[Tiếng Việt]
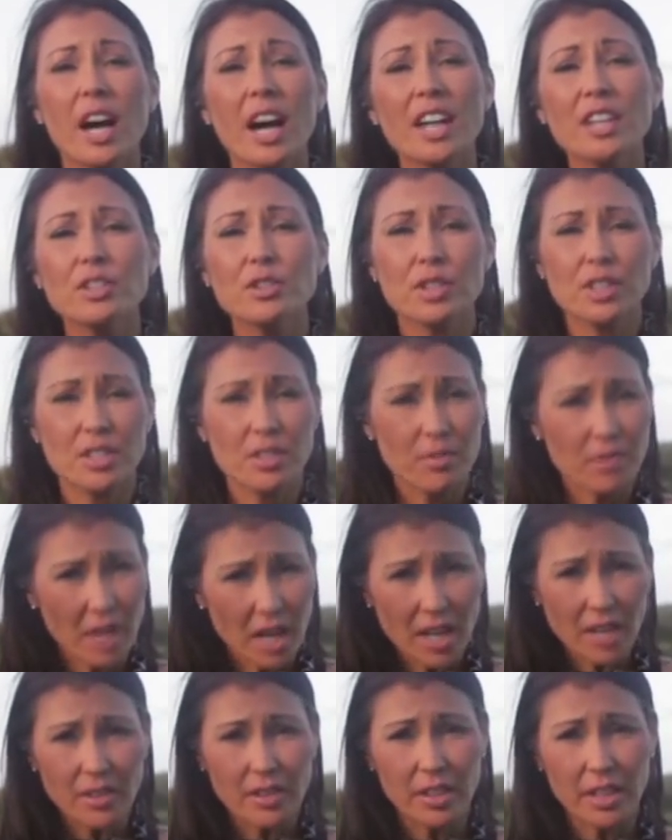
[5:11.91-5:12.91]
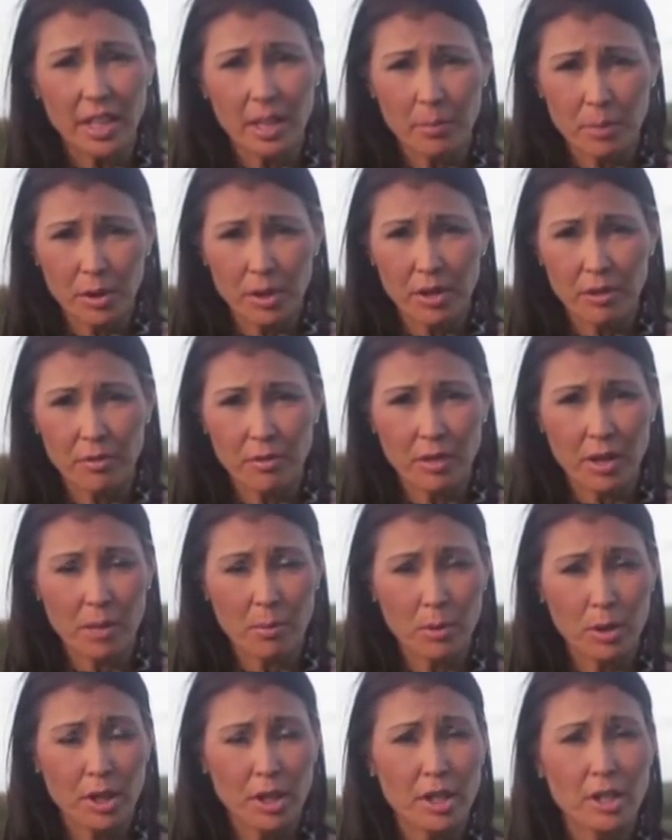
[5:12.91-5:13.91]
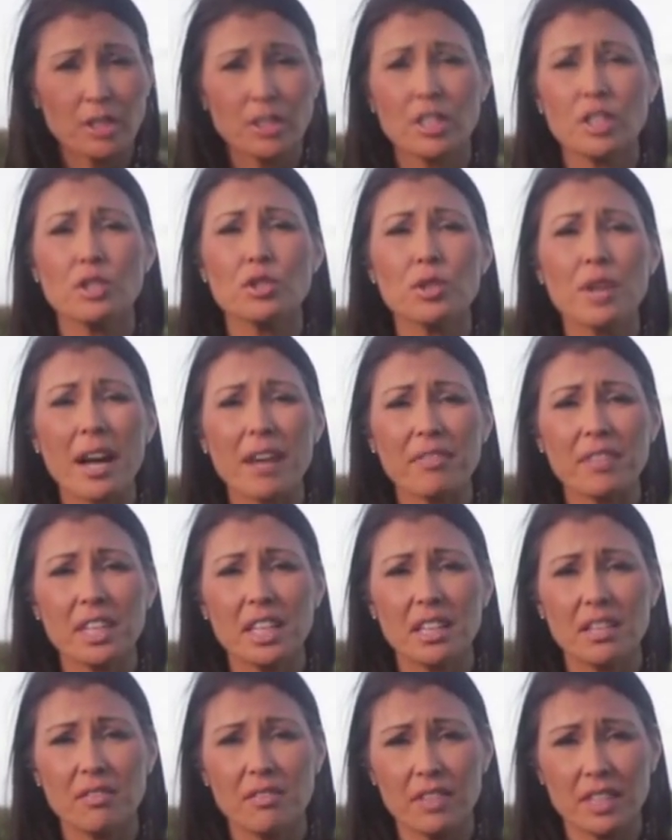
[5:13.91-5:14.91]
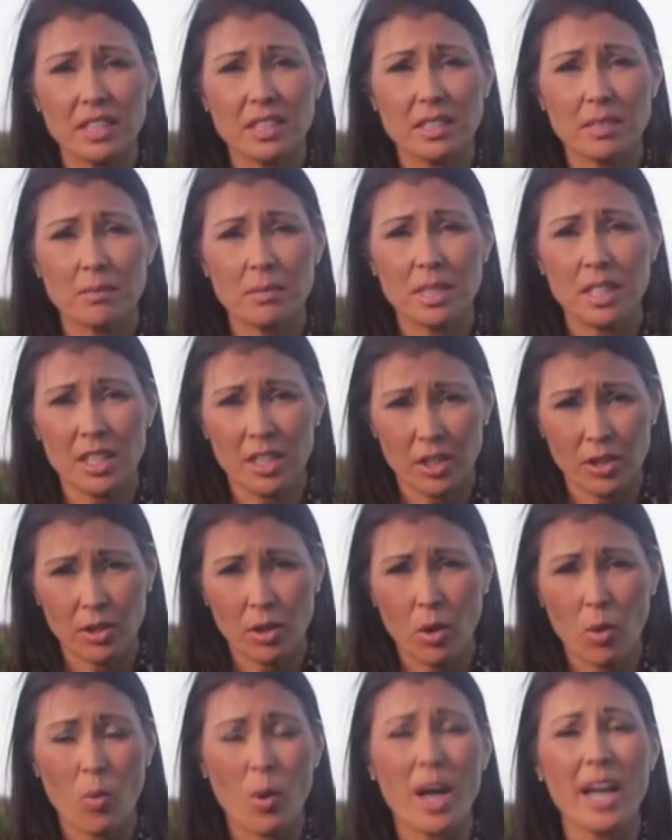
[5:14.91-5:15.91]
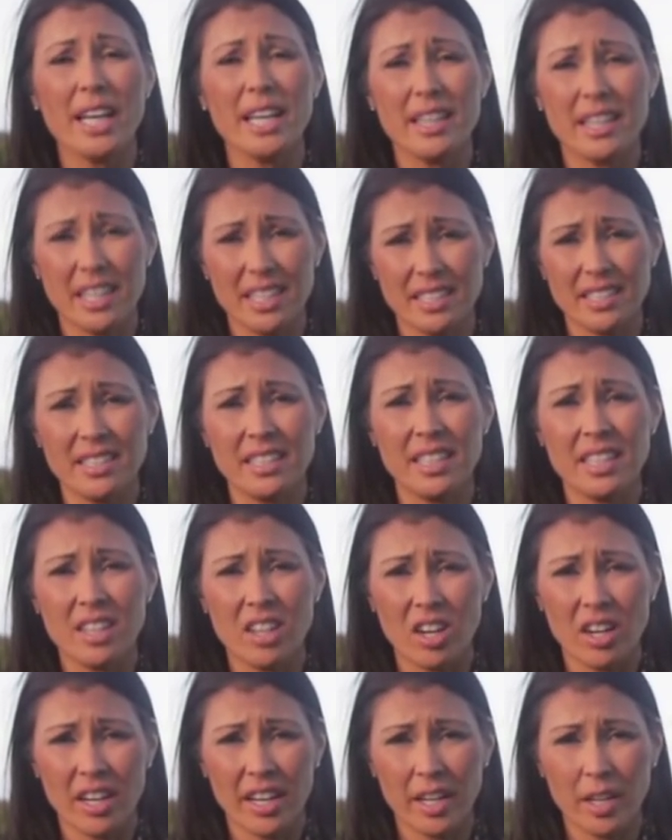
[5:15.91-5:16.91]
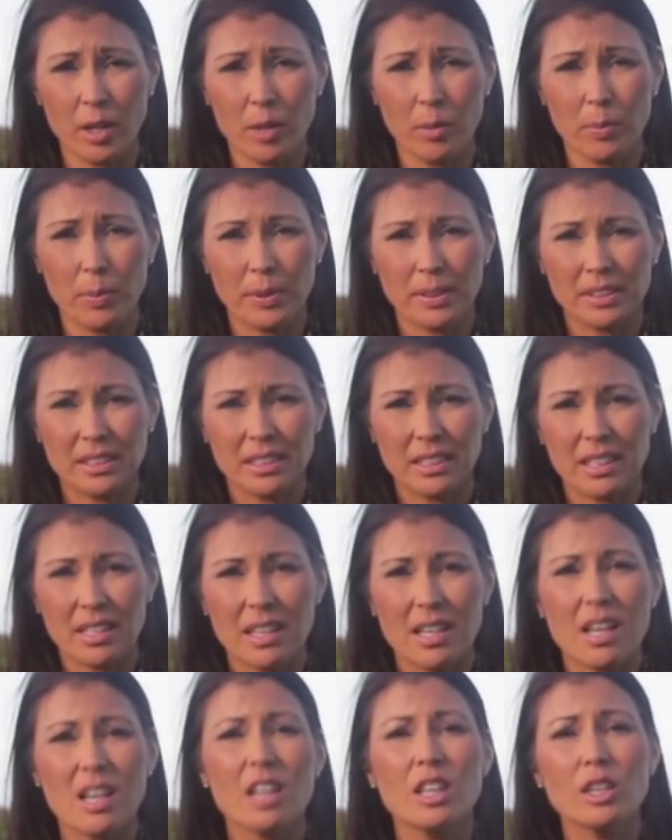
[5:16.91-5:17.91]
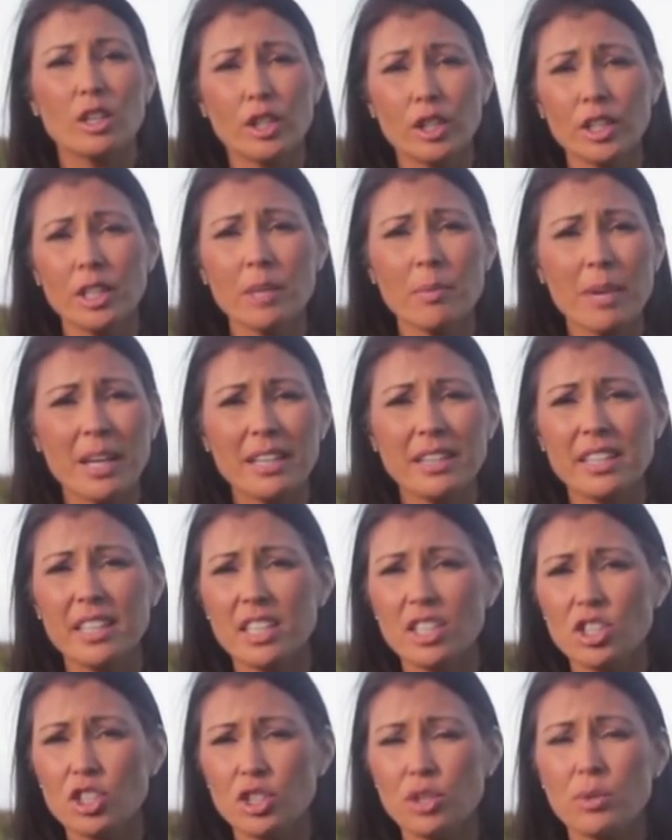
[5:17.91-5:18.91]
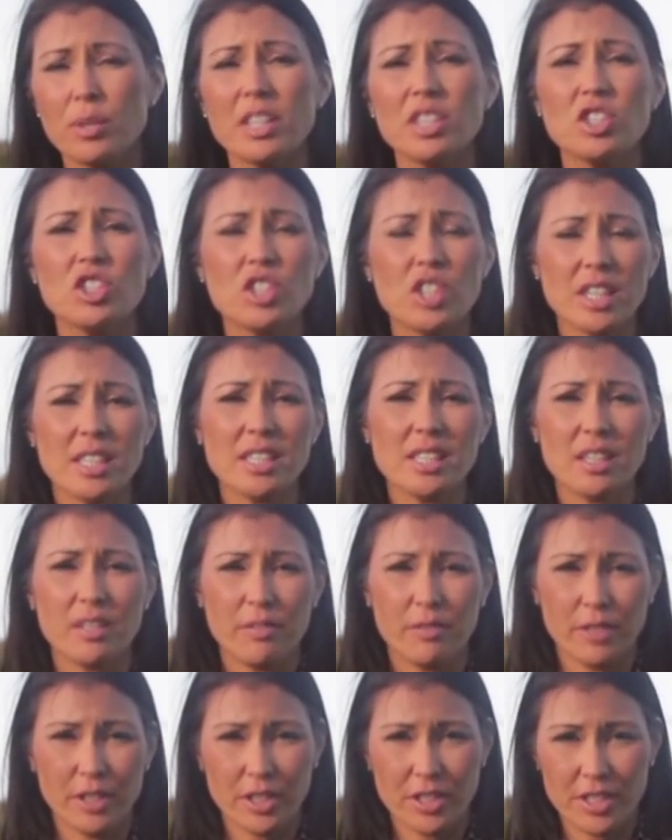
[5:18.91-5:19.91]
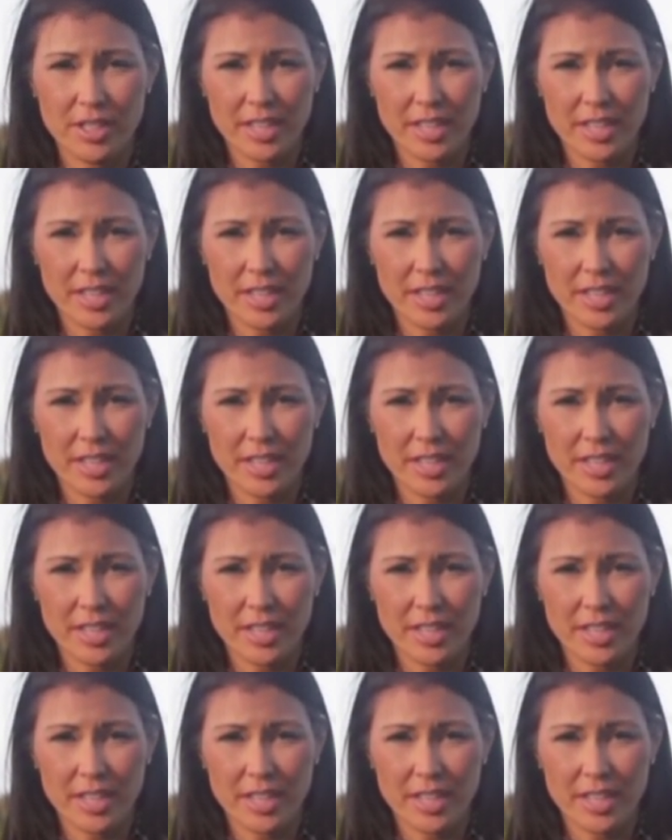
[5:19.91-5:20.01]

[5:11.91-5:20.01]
Nhưng có hàng trăm nạn nhân nhập cư khác là nông dân bị buôn bán trái phép ở Hawaii cần được giúp đỡ. Nhìn nhận về vấn đề này chỉ là một bước đầu tiên.